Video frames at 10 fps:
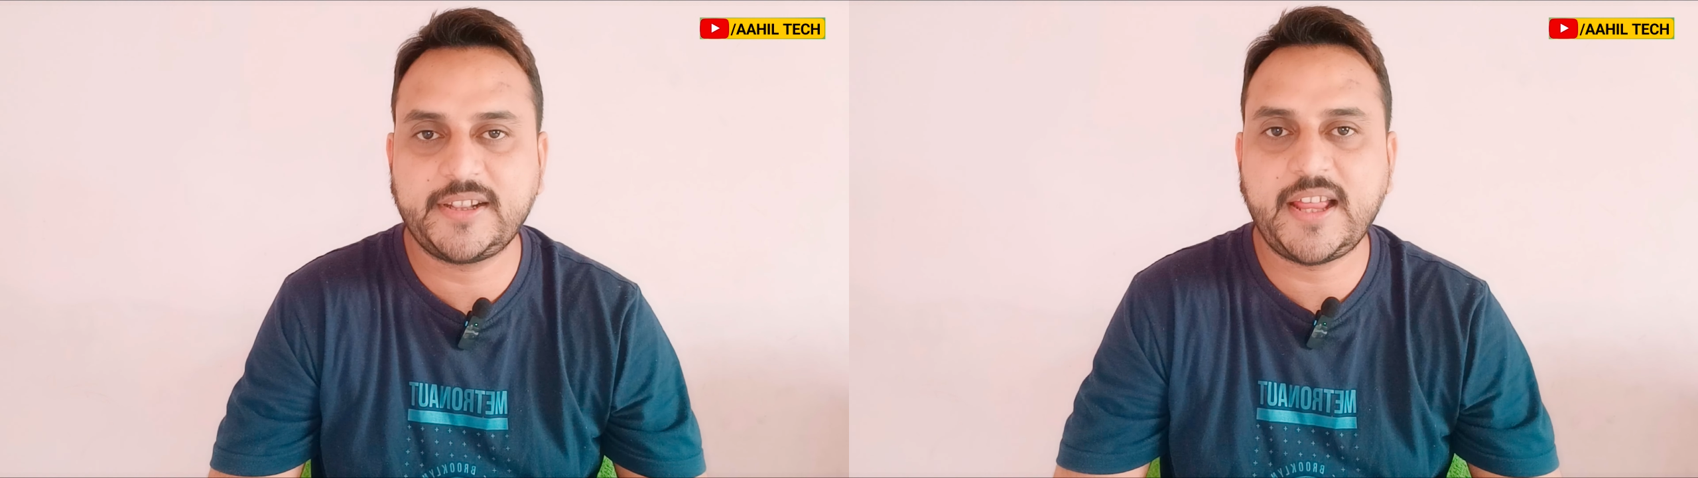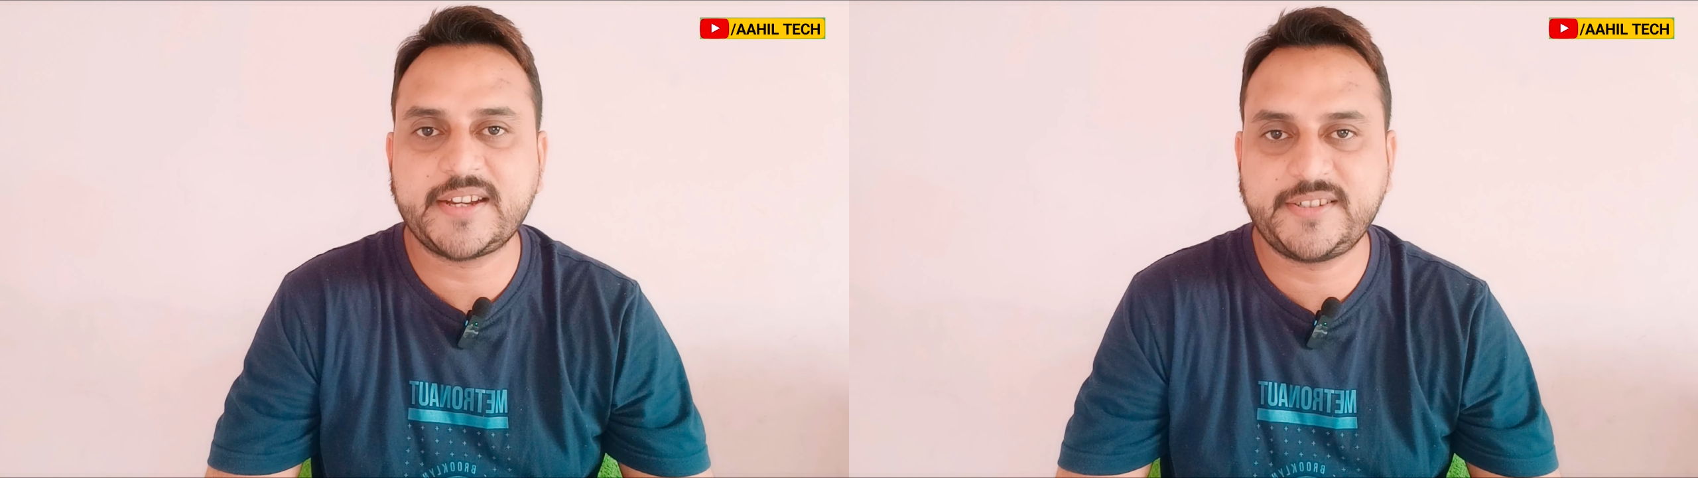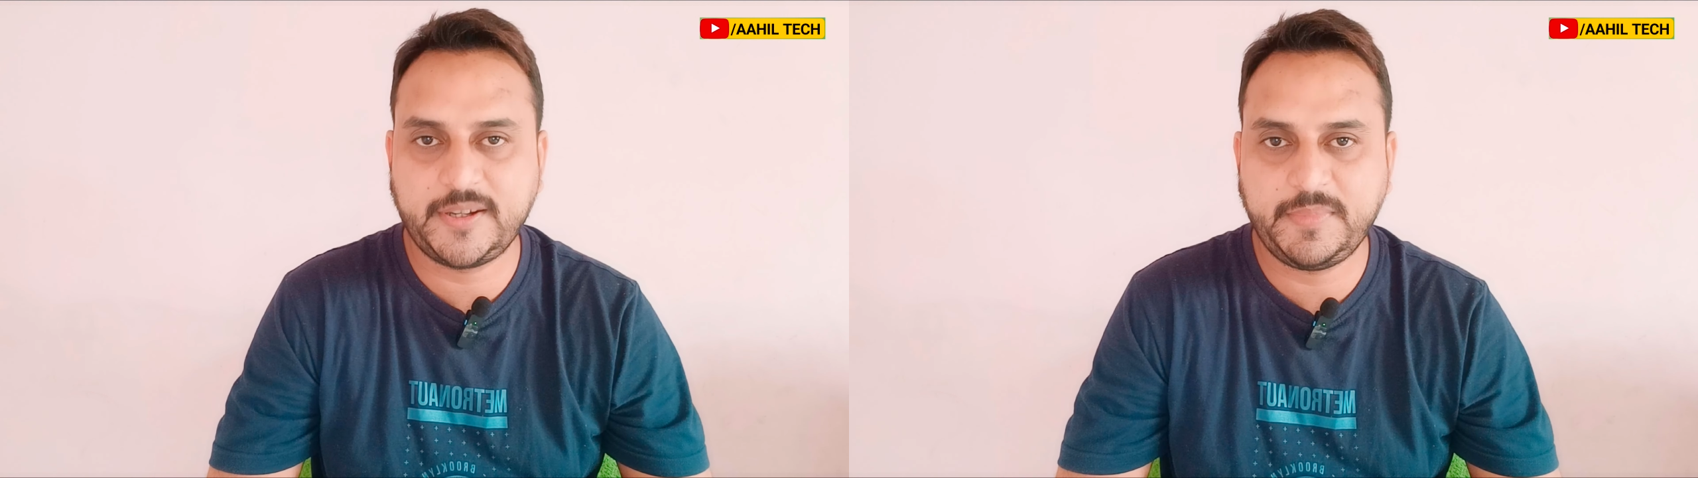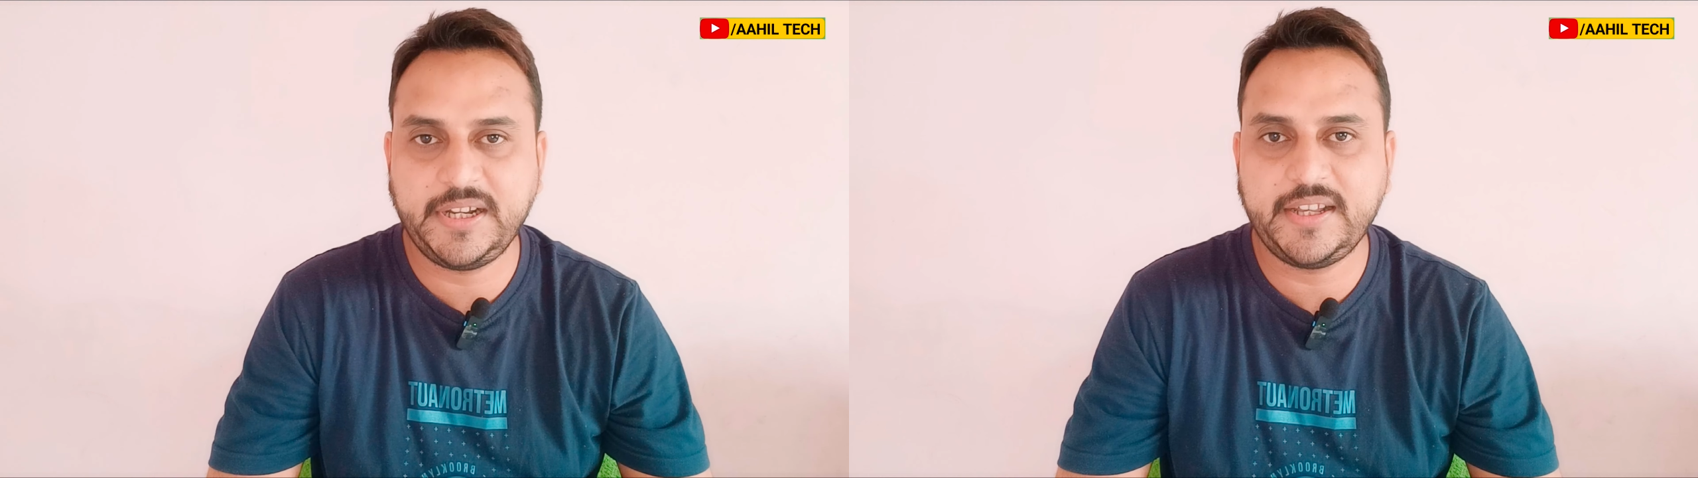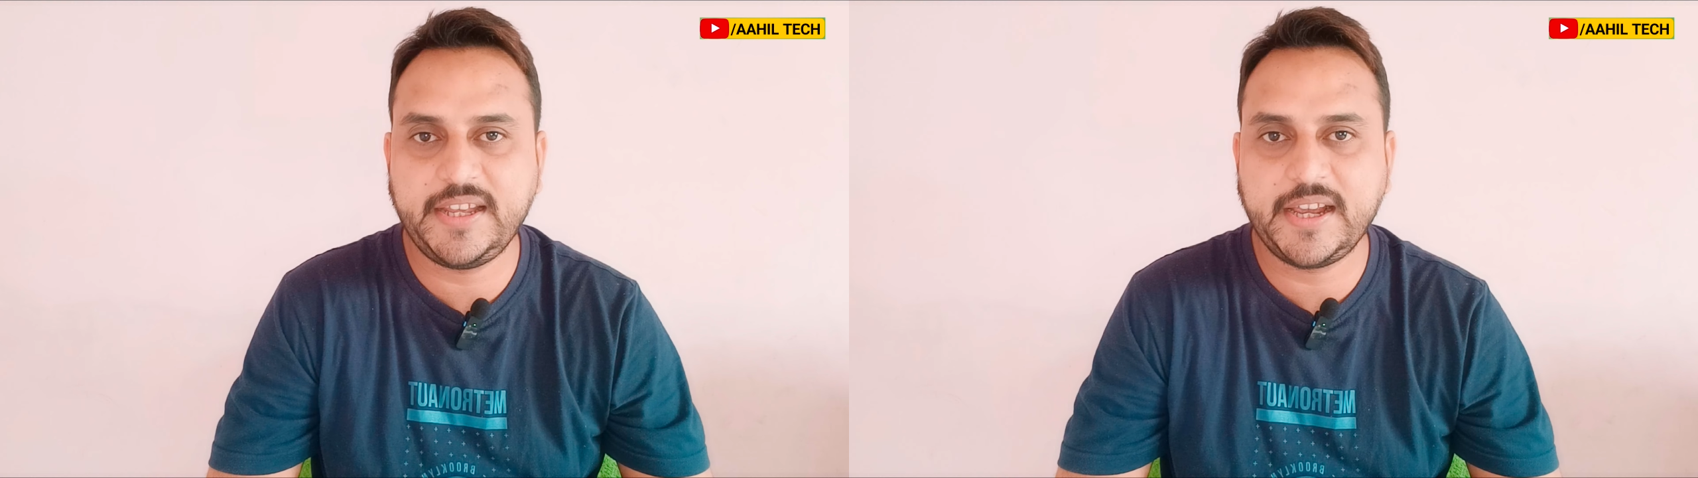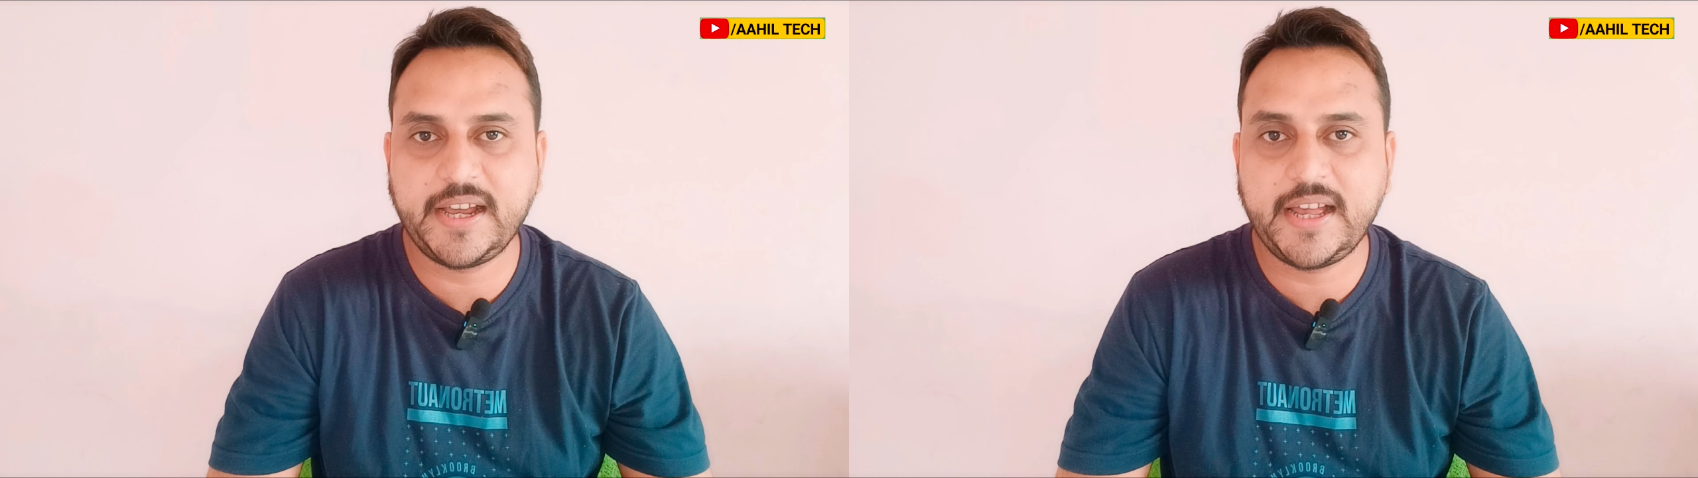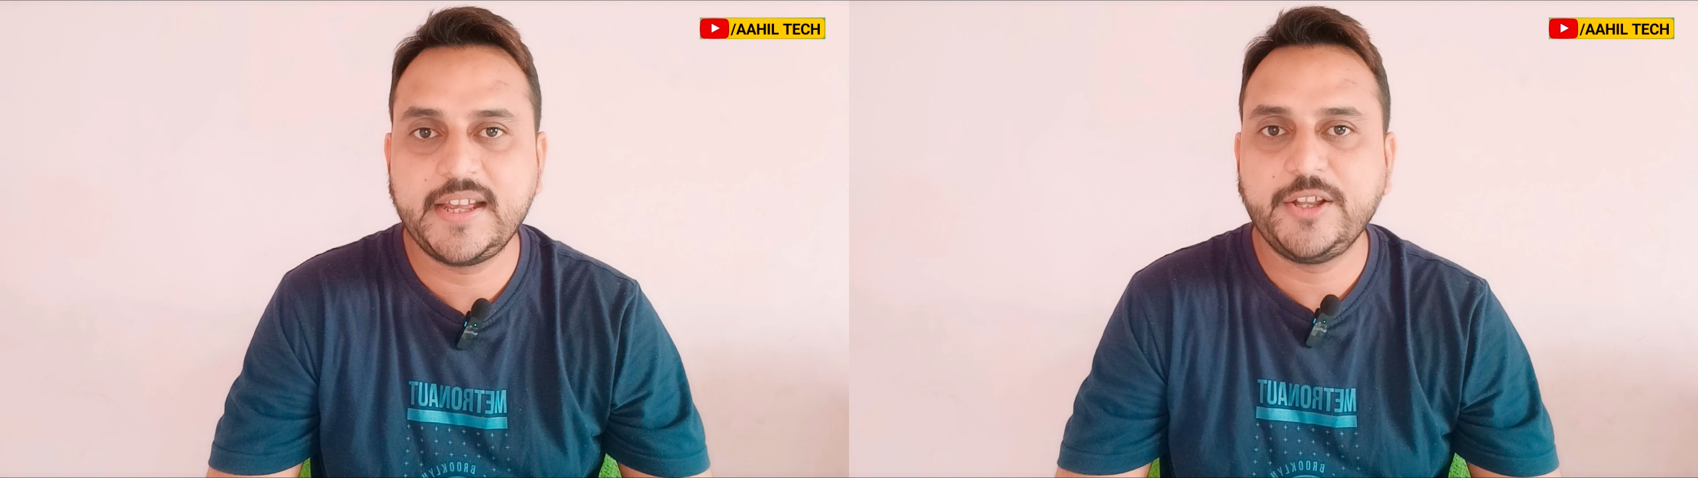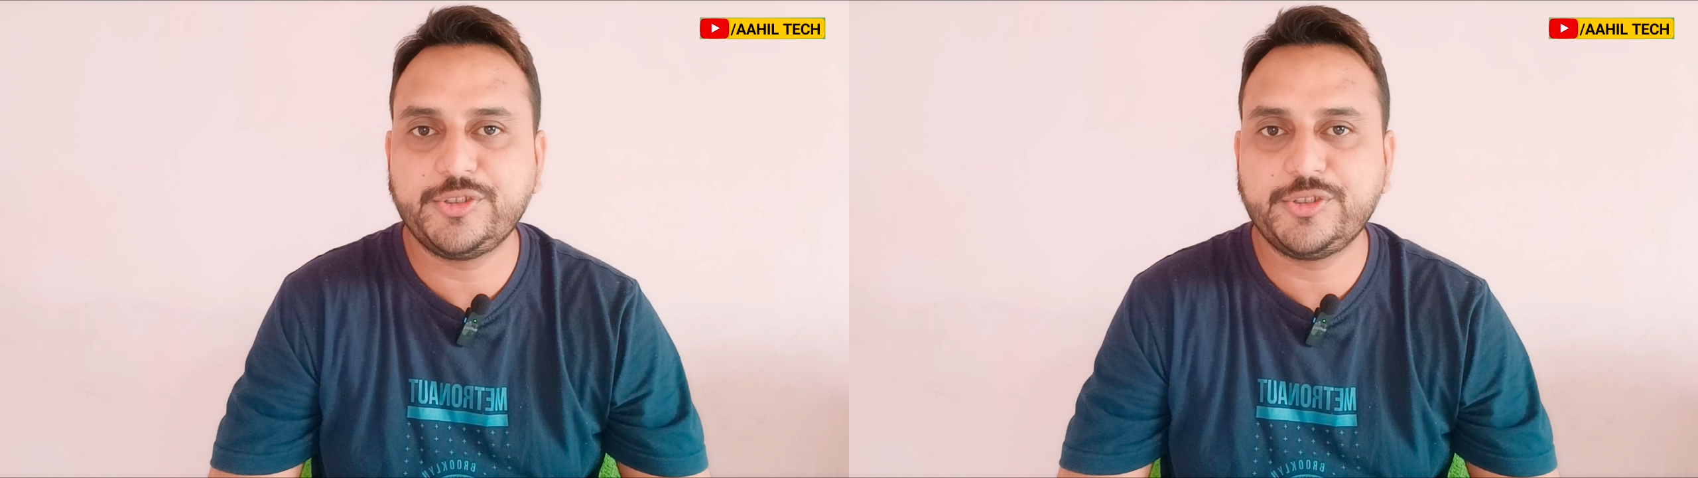साथ लास्ट तक बने रहिएगा